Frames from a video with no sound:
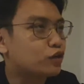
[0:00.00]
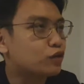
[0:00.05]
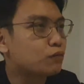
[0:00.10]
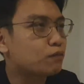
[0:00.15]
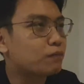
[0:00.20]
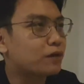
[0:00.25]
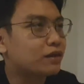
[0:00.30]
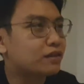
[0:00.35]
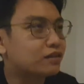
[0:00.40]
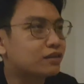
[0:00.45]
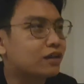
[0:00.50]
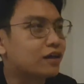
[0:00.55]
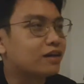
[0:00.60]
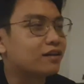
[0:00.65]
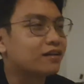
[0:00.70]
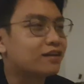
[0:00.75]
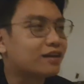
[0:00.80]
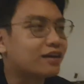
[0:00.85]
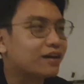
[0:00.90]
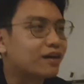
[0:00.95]
yung
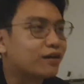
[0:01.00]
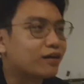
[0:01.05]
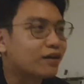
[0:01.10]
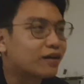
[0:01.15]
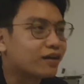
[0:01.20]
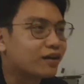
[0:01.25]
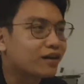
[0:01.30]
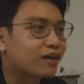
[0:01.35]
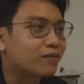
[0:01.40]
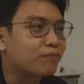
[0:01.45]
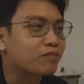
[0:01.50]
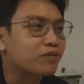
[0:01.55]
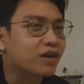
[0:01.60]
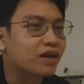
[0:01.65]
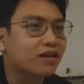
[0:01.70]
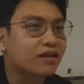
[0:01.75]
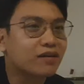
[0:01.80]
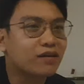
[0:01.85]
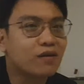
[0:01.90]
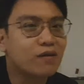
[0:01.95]
pandan na
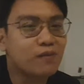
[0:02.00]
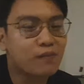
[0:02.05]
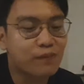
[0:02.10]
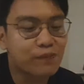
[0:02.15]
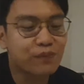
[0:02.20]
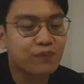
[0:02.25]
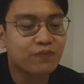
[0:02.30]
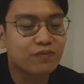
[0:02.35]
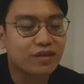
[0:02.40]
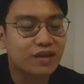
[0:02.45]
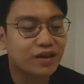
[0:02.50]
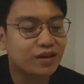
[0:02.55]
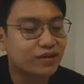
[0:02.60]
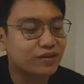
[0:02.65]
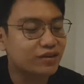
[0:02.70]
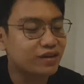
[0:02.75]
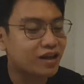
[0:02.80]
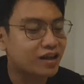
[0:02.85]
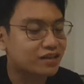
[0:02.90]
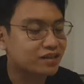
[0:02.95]
cupcake.
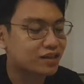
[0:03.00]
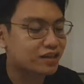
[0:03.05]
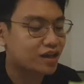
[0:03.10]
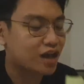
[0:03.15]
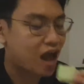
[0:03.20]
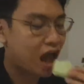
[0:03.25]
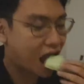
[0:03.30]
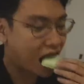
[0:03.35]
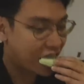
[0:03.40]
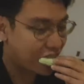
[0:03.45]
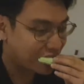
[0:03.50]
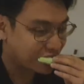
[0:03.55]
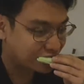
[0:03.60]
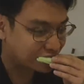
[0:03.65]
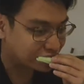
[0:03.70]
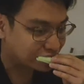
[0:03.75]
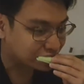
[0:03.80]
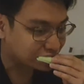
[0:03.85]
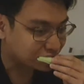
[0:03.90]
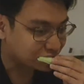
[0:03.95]
Ganyan yung lasa niya.
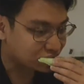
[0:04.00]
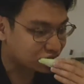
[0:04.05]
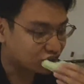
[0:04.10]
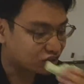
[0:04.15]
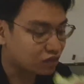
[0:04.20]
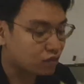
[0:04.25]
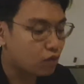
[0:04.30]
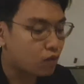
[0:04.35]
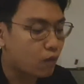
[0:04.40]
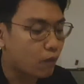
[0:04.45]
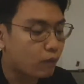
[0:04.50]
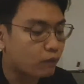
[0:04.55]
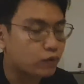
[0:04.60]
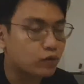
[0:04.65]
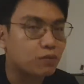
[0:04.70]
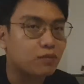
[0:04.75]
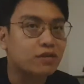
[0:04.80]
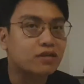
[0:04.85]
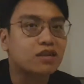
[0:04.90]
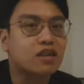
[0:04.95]

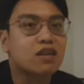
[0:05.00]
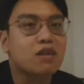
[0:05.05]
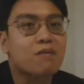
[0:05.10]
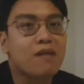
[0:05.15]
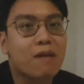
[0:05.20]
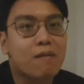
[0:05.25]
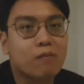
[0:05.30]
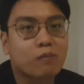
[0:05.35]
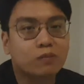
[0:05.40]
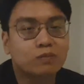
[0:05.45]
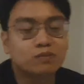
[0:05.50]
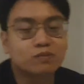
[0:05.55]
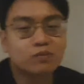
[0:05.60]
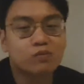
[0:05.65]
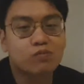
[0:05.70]
Kumagrabam.